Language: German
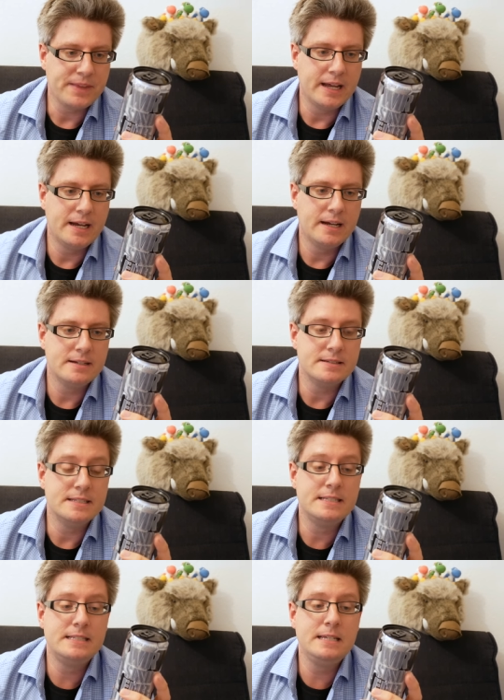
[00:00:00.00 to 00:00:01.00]
Äh,
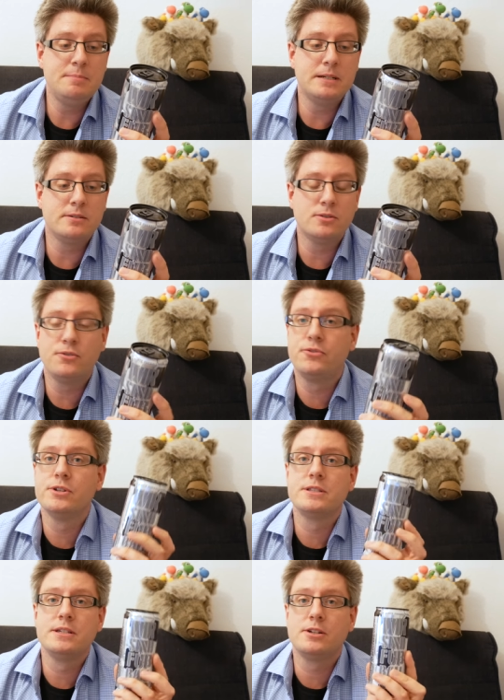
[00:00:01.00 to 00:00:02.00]

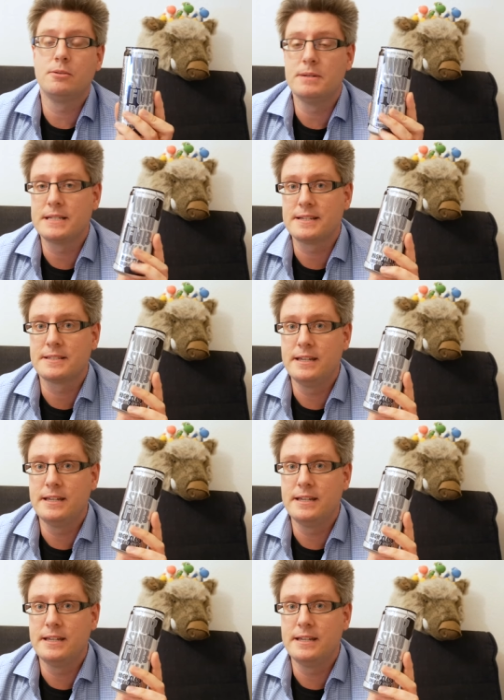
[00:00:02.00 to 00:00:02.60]
47,6